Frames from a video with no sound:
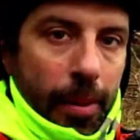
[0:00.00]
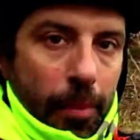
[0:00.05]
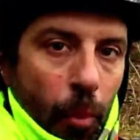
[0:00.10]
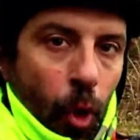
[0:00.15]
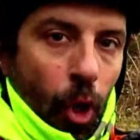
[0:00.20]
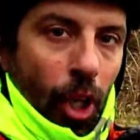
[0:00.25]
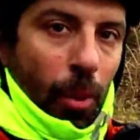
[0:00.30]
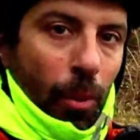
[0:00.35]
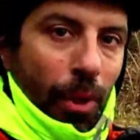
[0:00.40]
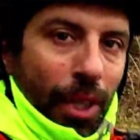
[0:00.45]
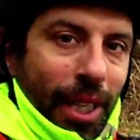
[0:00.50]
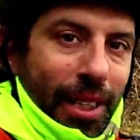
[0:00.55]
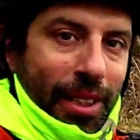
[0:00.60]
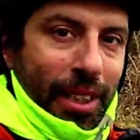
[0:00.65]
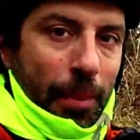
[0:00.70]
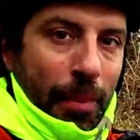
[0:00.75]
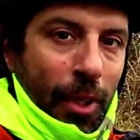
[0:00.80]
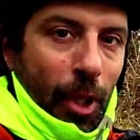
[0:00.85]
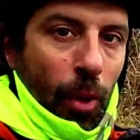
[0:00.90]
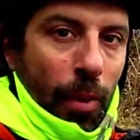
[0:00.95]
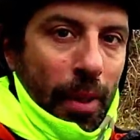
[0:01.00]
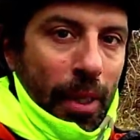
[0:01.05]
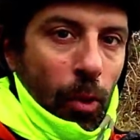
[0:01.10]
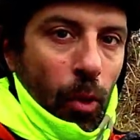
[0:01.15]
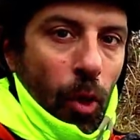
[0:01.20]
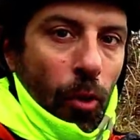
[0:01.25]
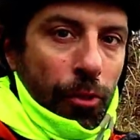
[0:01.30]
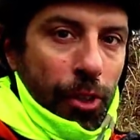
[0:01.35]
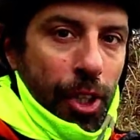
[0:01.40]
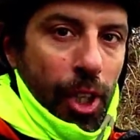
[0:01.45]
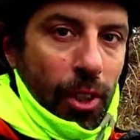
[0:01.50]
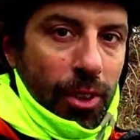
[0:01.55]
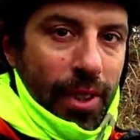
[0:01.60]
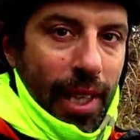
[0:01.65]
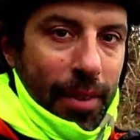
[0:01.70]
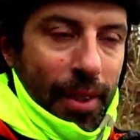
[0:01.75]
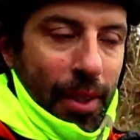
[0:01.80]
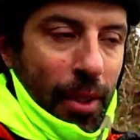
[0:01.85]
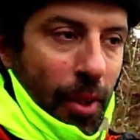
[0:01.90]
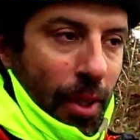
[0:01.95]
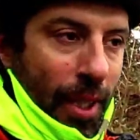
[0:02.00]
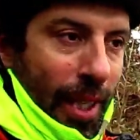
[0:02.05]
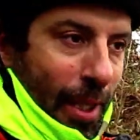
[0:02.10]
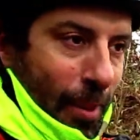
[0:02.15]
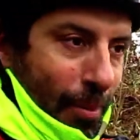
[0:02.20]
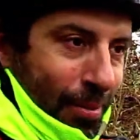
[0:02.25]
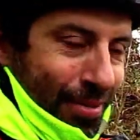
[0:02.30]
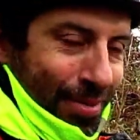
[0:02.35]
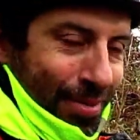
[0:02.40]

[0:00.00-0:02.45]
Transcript: Muy buenas amigos, menudo frío está haciendo ya.